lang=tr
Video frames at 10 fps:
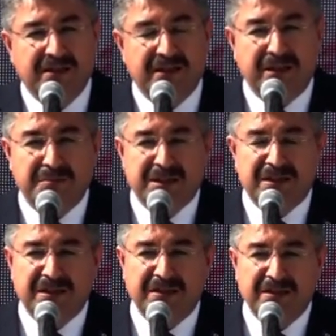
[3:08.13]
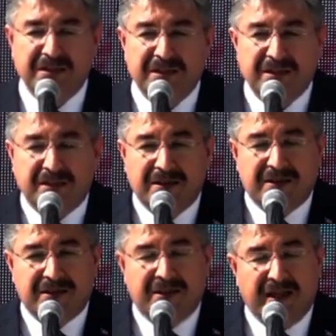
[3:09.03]
ilimizin
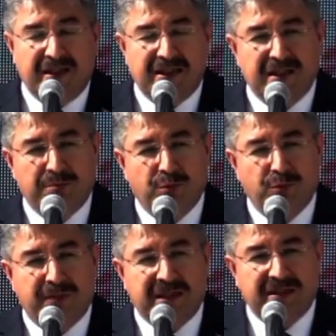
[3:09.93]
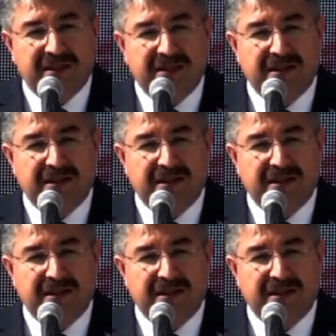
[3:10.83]
kendini bulması,